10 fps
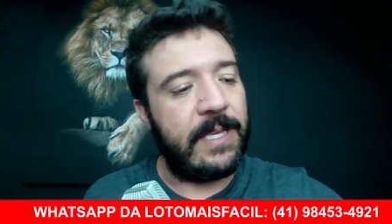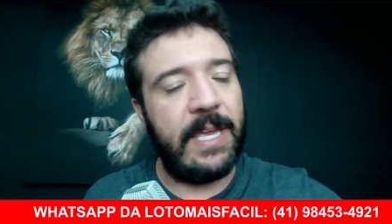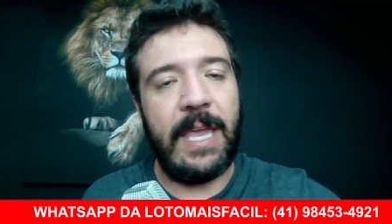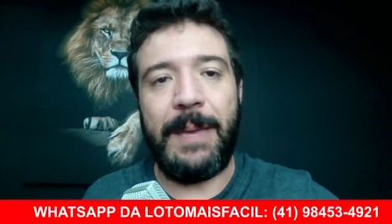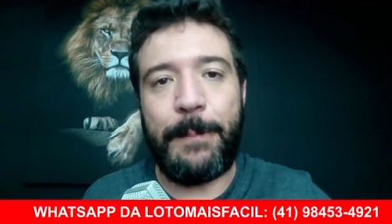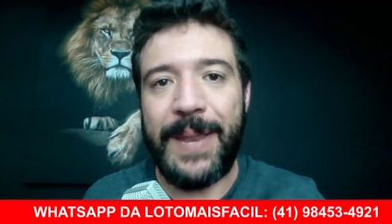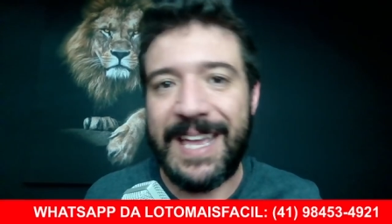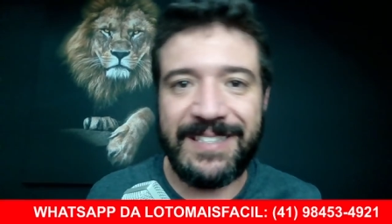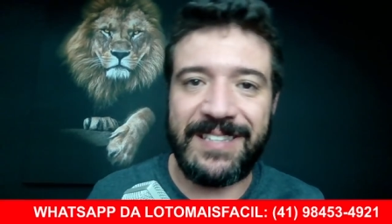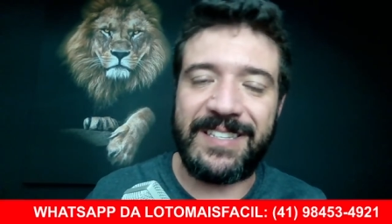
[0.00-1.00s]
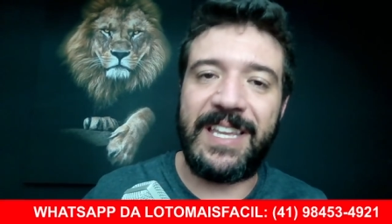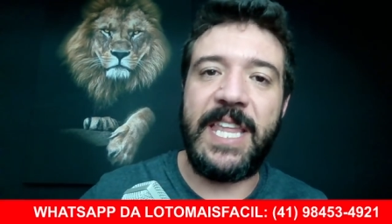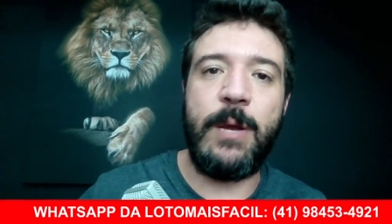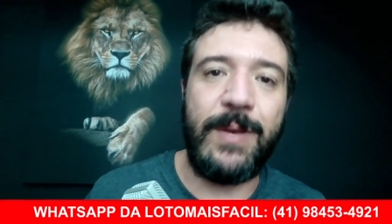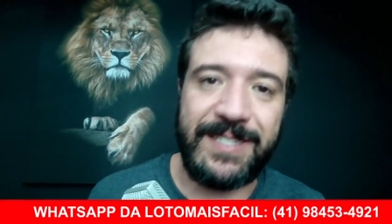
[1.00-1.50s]
que empresas
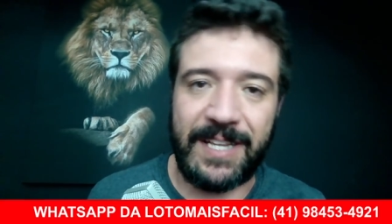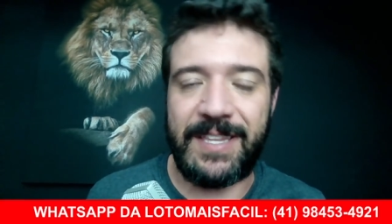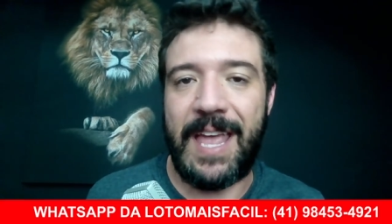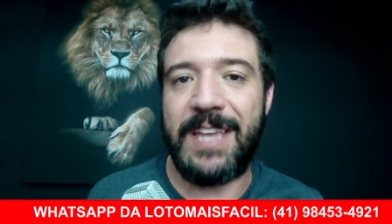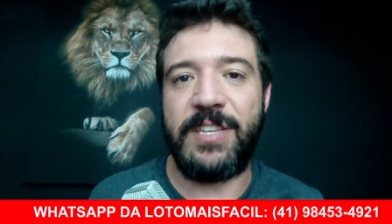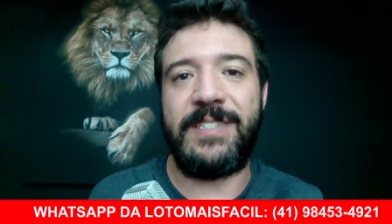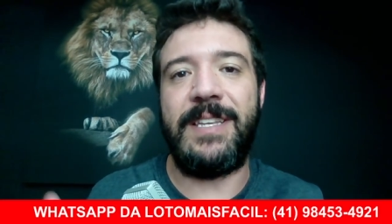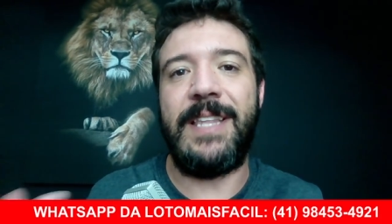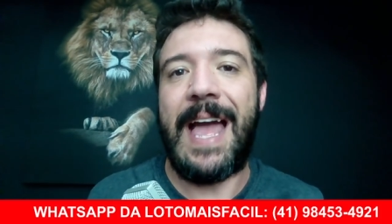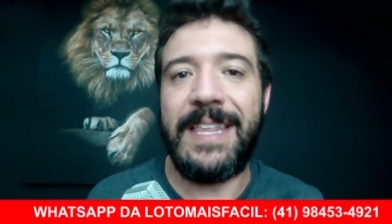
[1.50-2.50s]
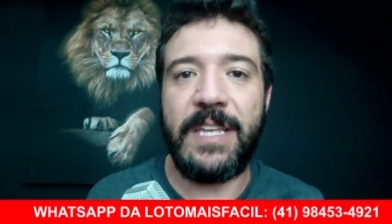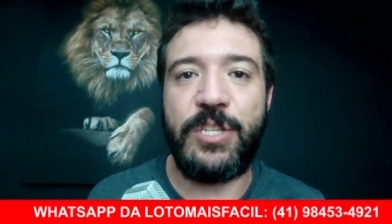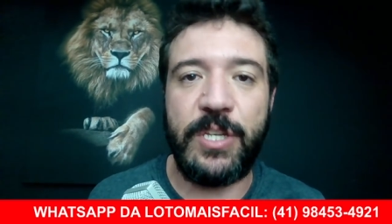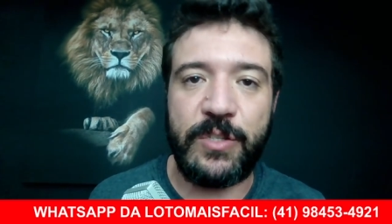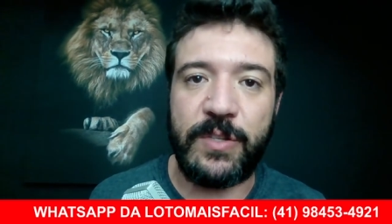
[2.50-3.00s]
criam estratégias e nada
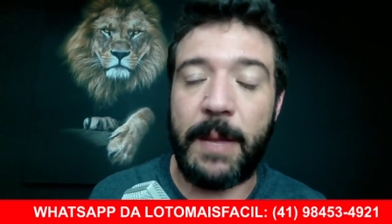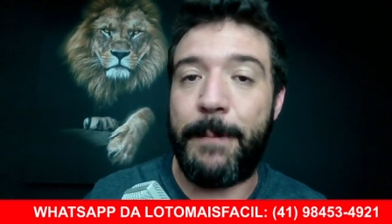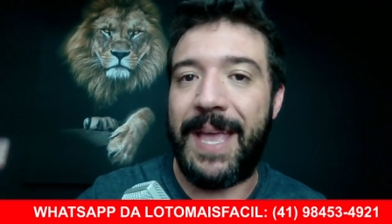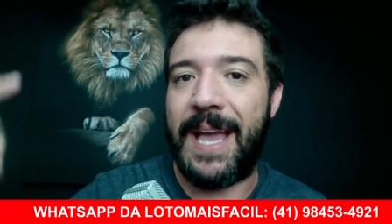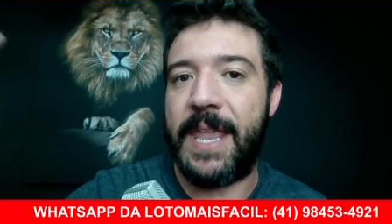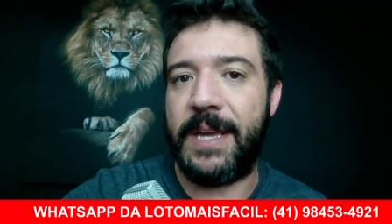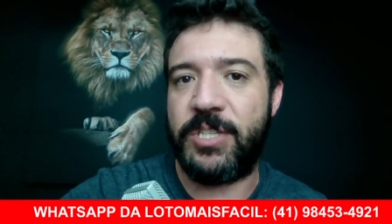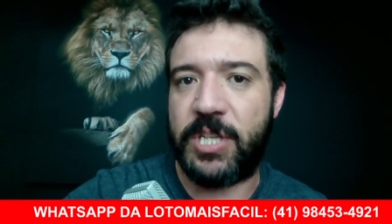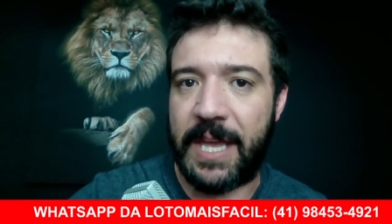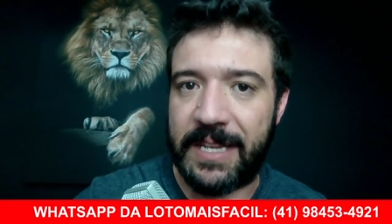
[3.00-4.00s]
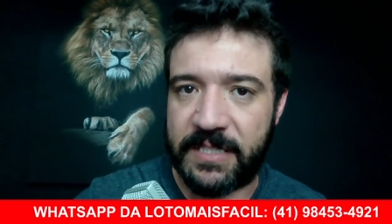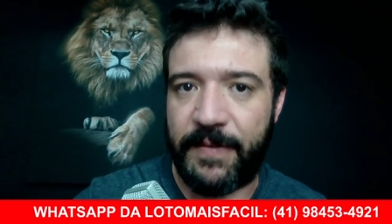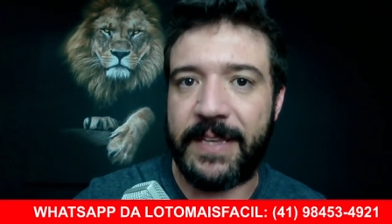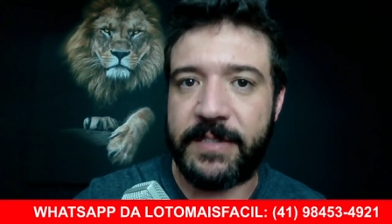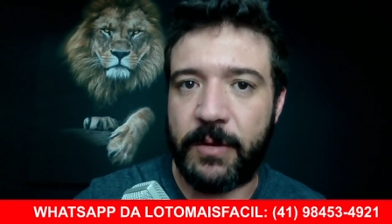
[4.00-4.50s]
disso também garante que elas
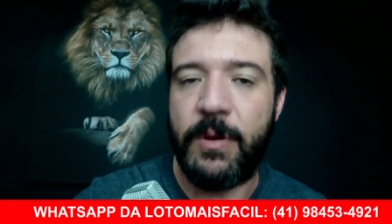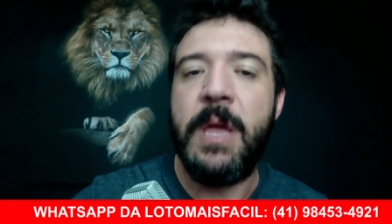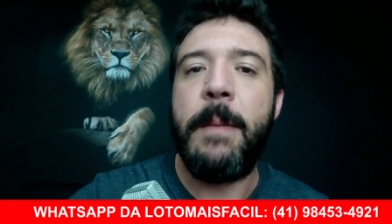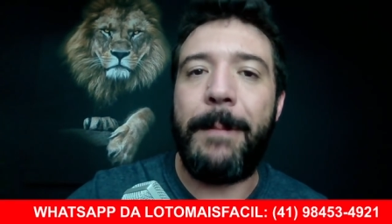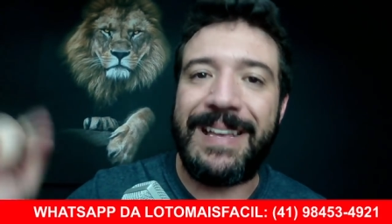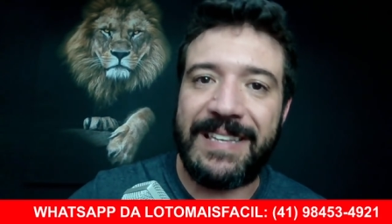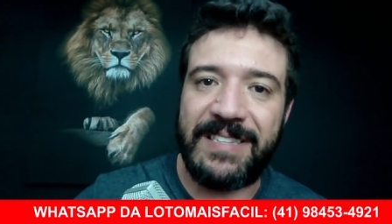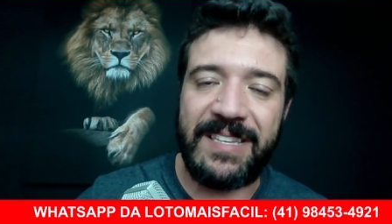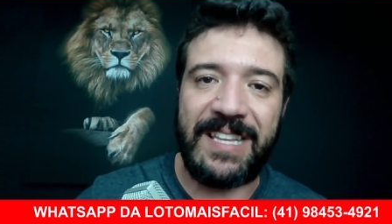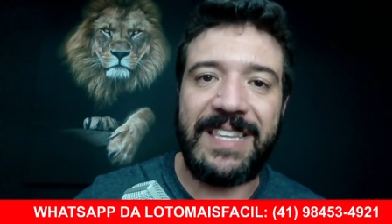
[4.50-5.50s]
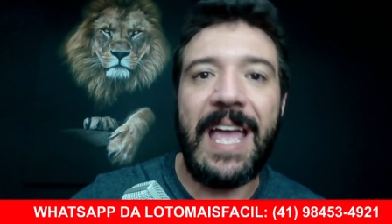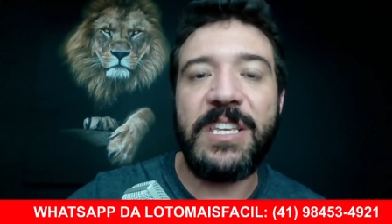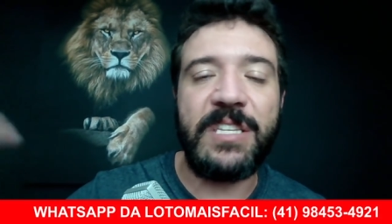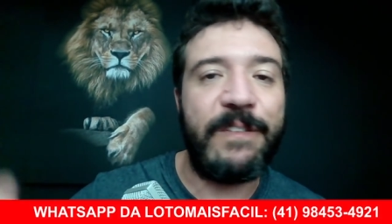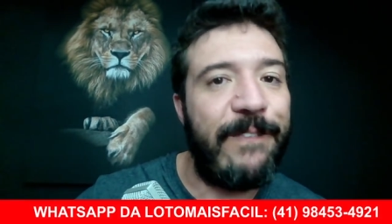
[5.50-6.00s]
vençam, mas as
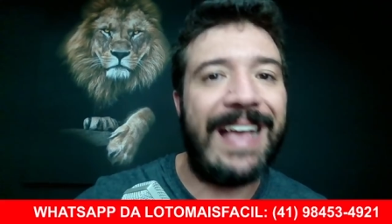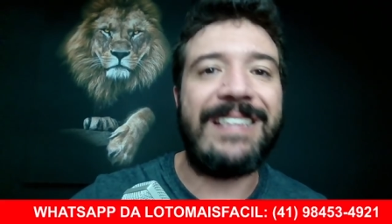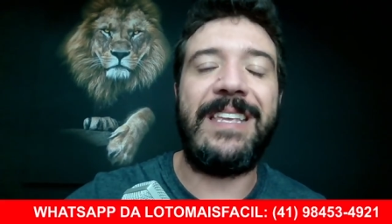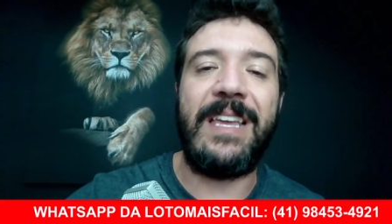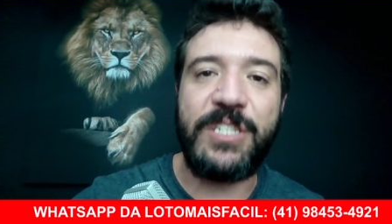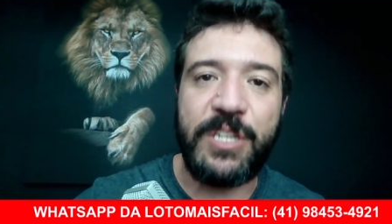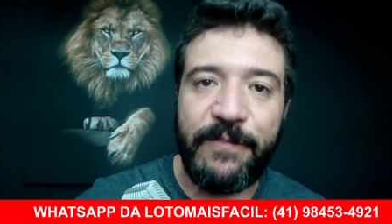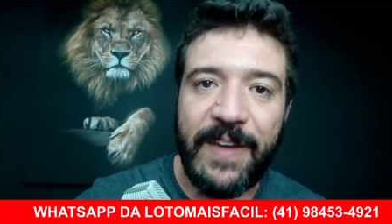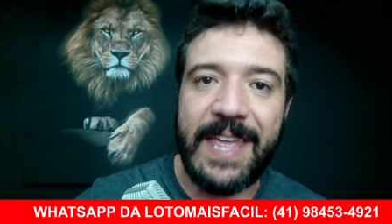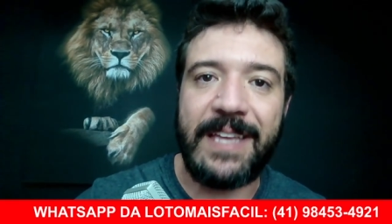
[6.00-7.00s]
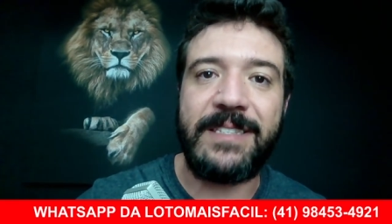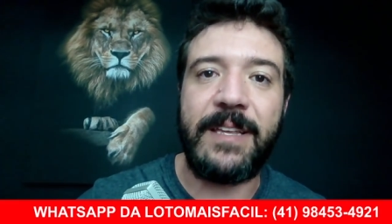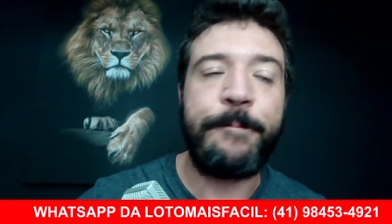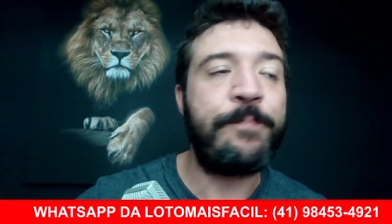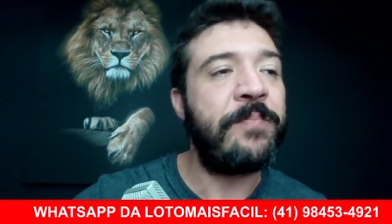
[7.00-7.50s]
estratégias fazem a diferença,